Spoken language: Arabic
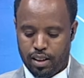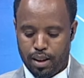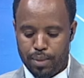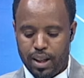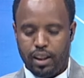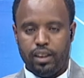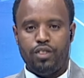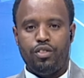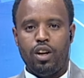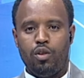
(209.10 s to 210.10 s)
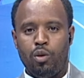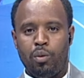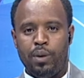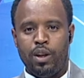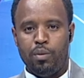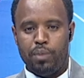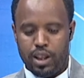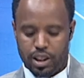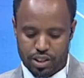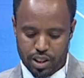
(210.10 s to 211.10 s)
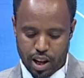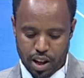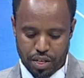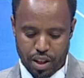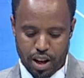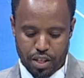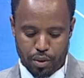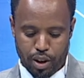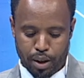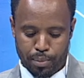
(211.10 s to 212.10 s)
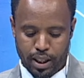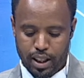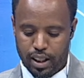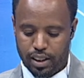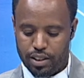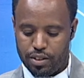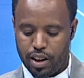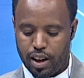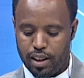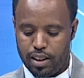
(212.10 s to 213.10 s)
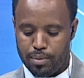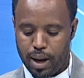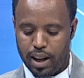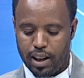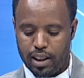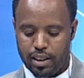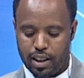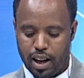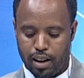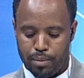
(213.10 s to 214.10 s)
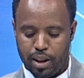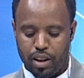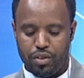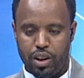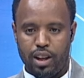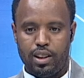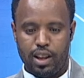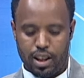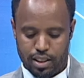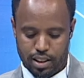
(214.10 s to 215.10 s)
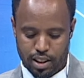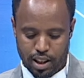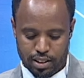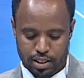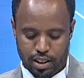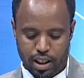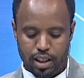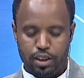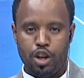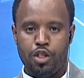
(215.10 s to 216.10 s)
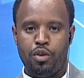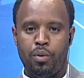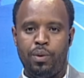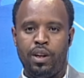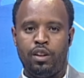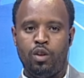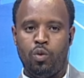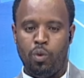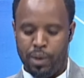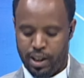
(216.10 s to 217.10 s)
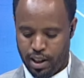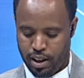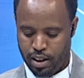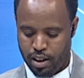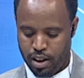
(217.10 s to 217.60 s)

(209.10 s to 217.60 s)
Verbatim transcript: تم الاحتفال بيوم النصر الثالث والأربعين لانتصارات معركة كارامرا في حديقة الصداقة الإثيوبية الكوبية